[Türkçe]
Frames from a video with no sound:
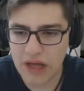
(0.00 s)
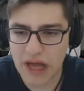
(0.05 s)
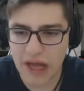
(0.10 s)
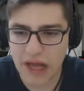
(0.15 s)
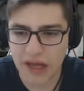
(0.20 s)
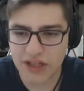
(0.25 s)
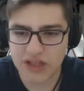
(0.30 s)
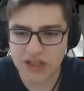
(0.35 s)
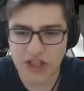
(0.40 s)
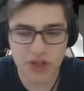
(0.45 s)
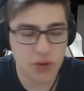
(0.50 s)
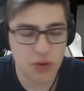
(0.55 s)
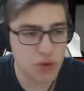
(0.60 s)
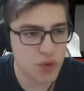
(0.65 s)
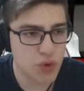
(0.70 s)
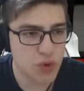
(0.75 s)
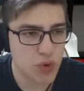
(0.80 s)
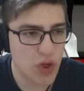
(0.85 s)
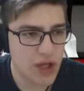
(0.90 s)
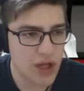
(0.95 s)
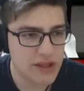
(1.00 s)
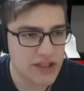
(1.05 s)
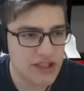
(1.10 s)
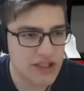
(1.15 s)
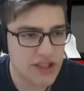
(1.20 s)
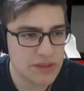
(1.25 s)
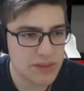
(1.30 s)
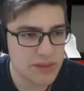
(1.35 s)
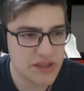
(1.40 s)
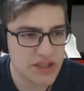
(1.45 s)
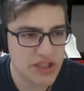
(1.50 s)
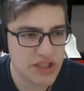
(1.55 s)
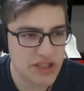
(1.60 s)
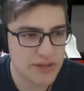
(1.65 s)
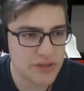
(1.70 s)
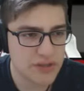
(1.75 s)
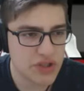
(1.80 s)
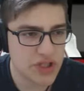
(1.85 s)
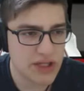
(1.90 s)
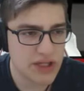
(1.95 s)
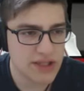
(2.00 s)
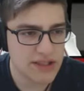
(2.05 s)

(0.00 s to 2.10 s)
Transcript: Aynen şekil şükül ateşli ateşli bir şey